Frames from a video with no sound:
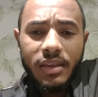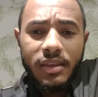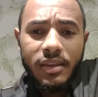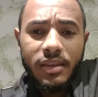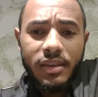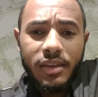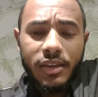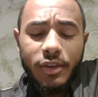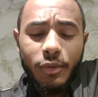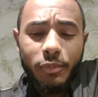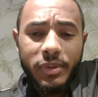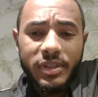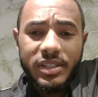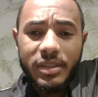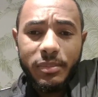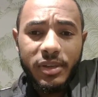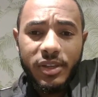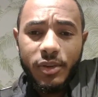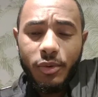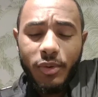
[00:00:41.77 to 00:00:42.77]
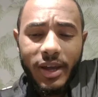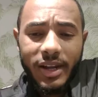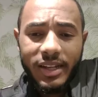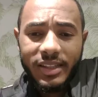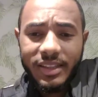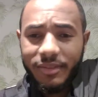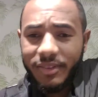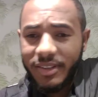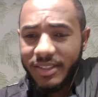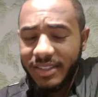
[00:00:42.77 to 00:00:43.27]
E eu percebi que o cara
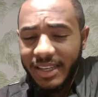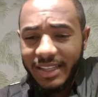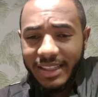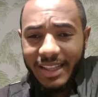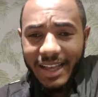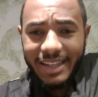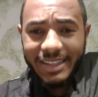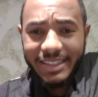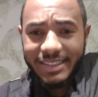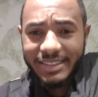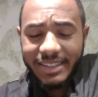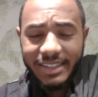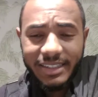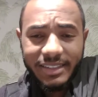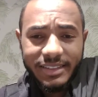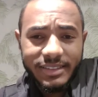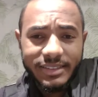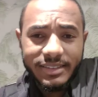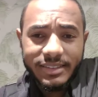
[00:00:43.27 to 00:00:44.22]
estava sem nada, sem,